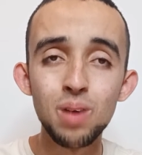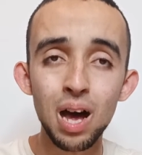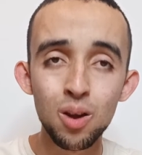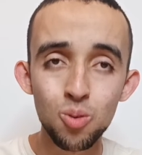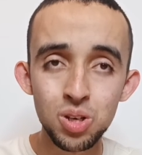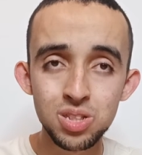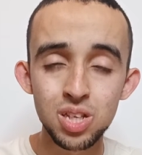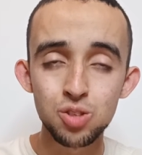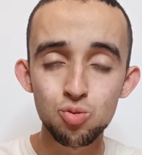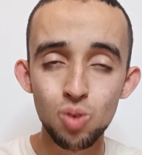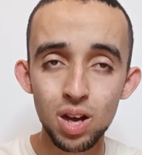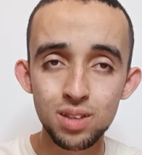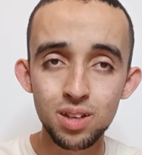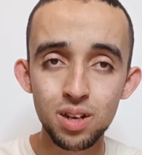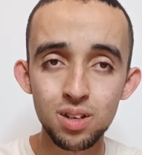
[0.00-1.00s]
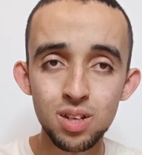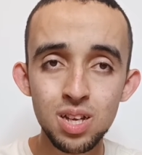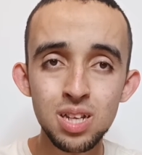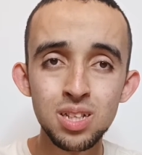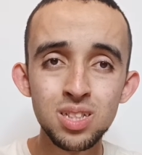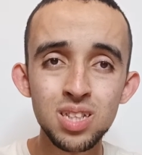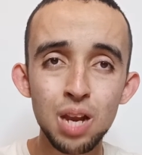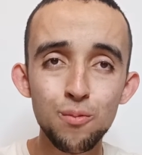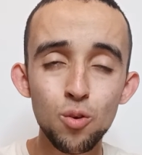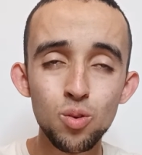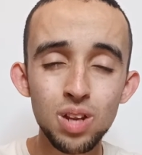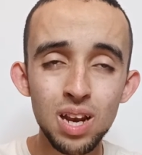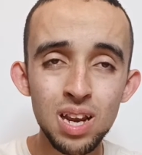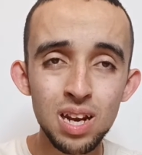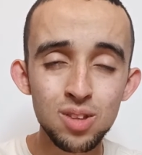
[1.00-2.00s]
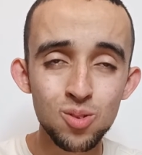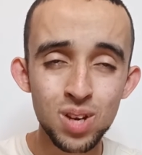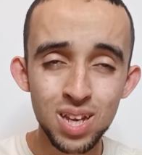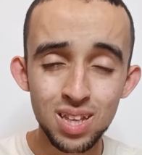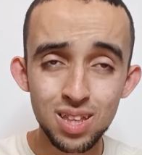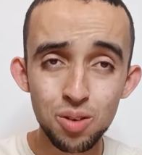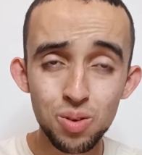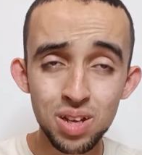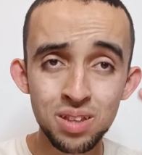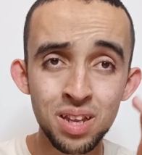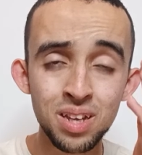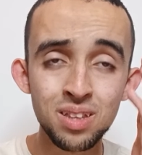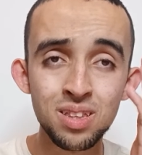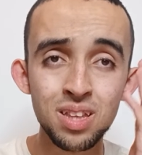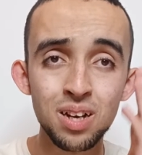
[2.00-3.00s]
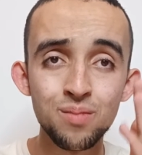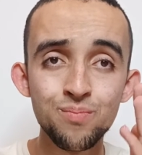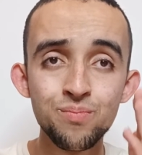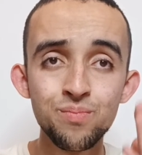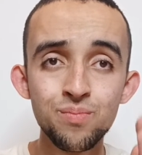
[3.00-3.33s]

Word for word: a questa squadra serve un allenatore che dia una dritta,